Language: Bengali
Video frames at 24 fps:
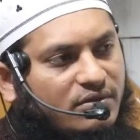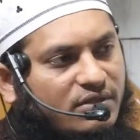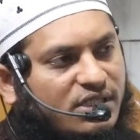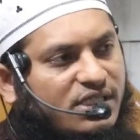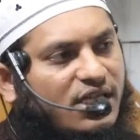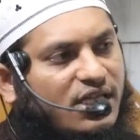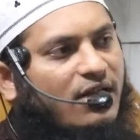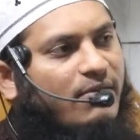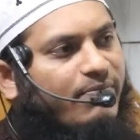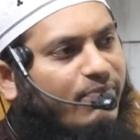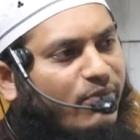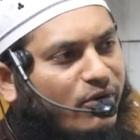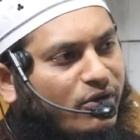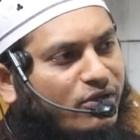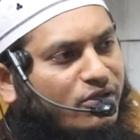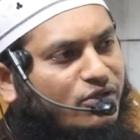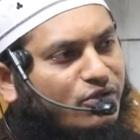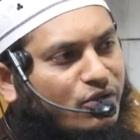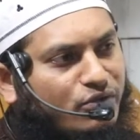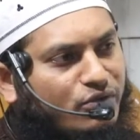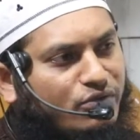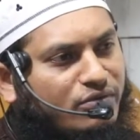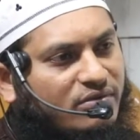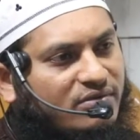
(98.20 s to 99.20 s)
যার
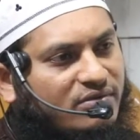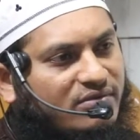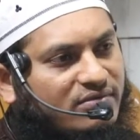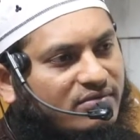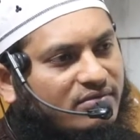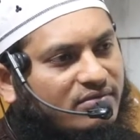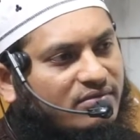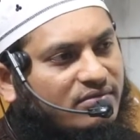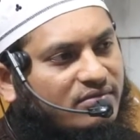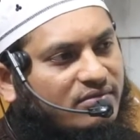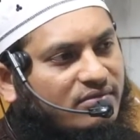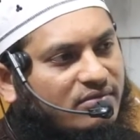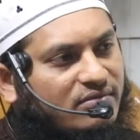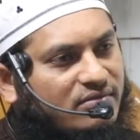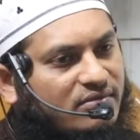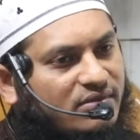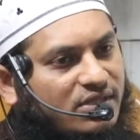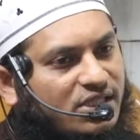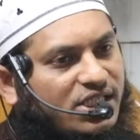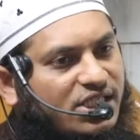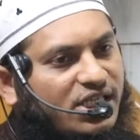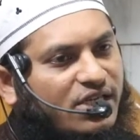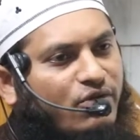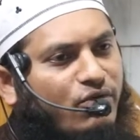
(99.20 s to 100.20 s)
প্রয়োজন
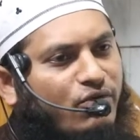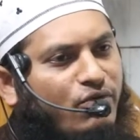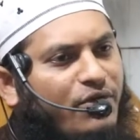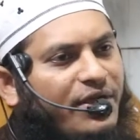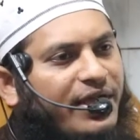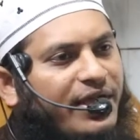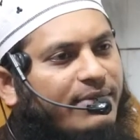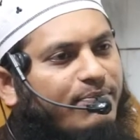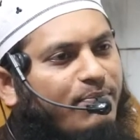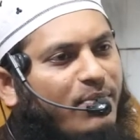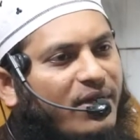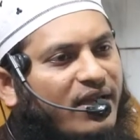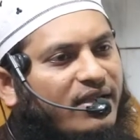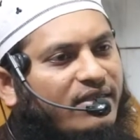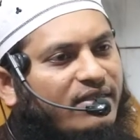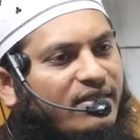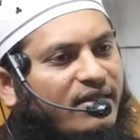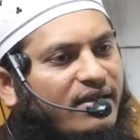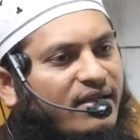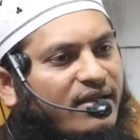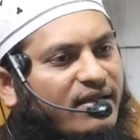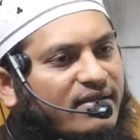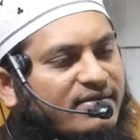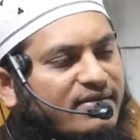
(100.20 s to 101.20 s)
সে কোনো এক
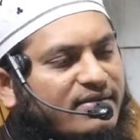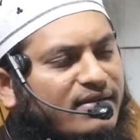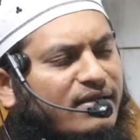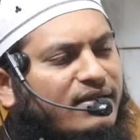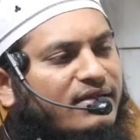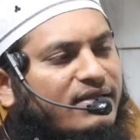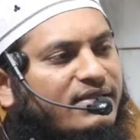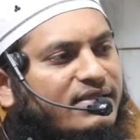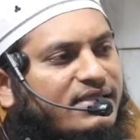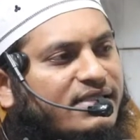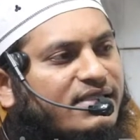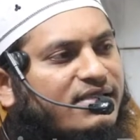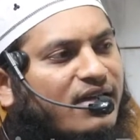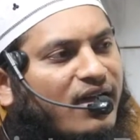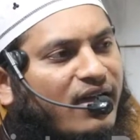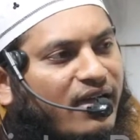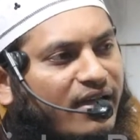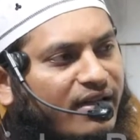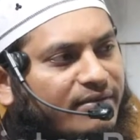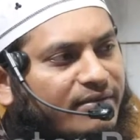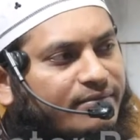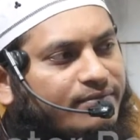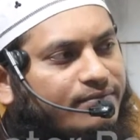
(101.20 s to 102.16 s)
ব্যক্তির কাছে চায়